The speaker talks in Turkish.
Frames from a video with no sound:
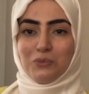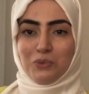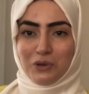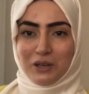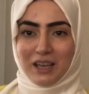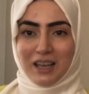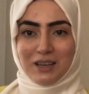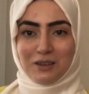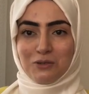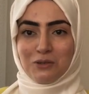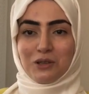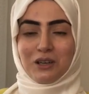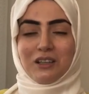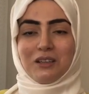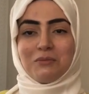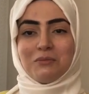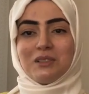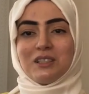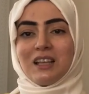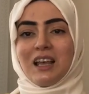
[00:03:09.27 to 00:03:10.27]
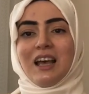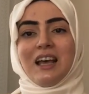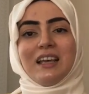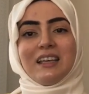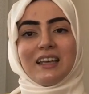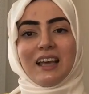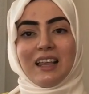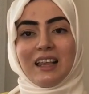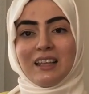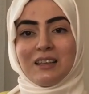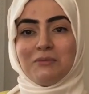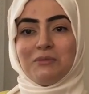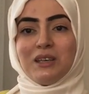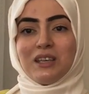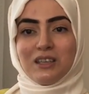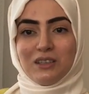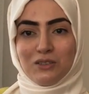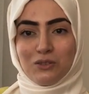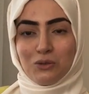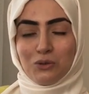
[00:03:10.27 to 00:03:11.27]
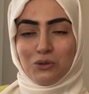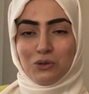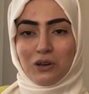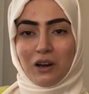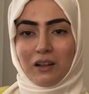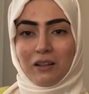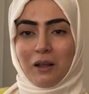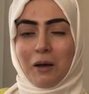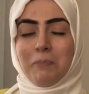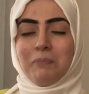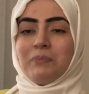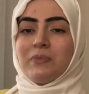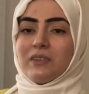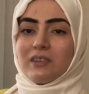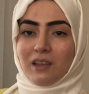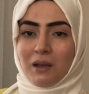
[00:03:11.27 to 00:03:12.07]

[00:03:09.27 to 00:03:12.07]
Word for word: Bu ilk kuralımız. Gelelim ikinci kurala.